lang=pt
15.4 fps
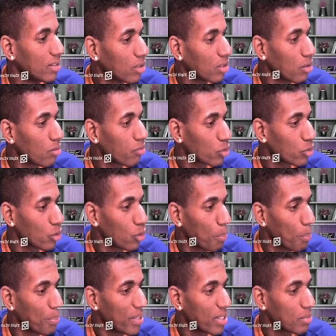Então eu vou escolher o
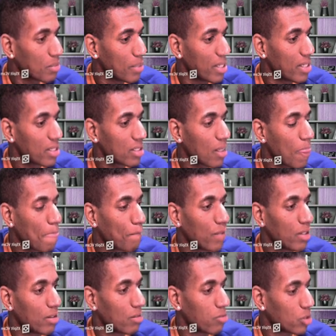Pix, beleza?
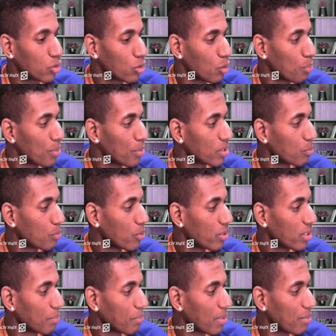vou escolher o Pix
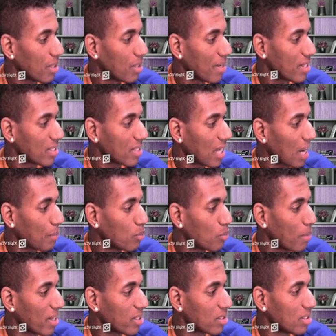porque para mim é mais rápido,
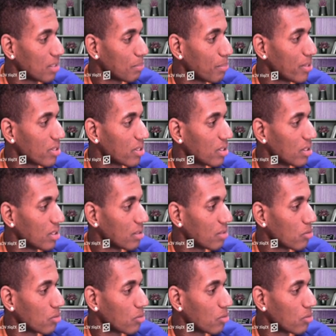mais simples.